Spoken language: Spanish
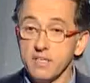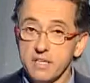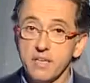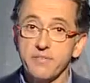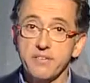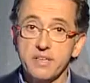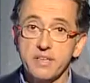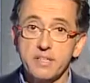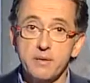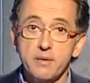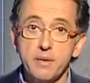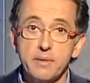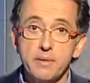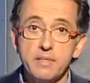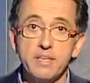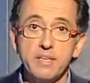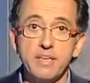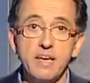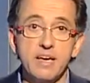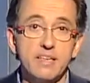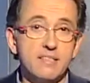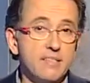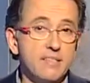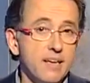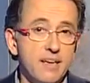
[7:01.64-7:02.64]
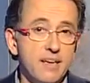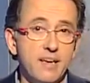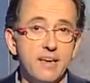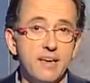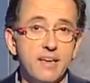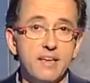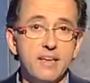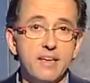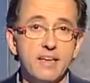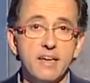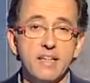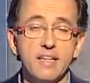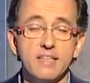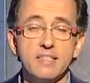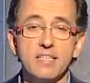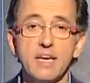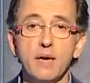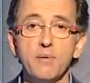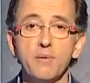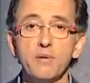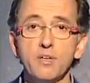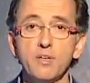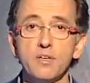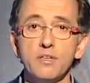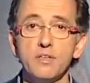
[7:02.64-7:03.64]
efectivamente, y hasta aquí cada
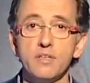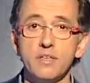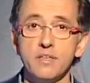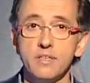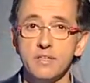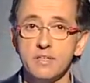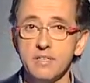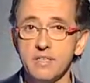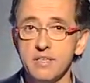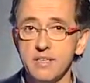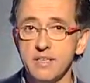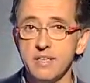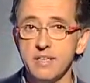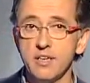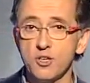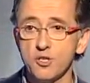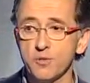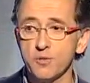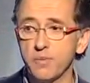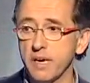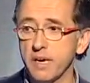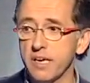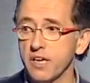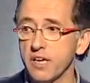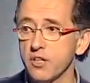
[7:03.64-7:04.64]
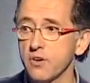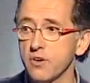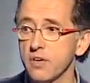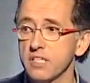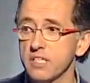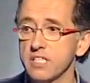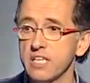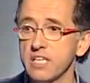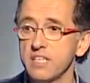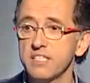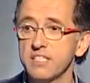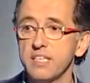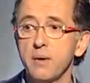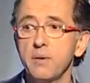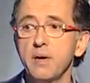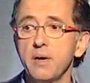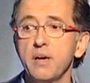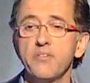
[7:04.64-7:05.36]
sabio y los marcadores. Isabel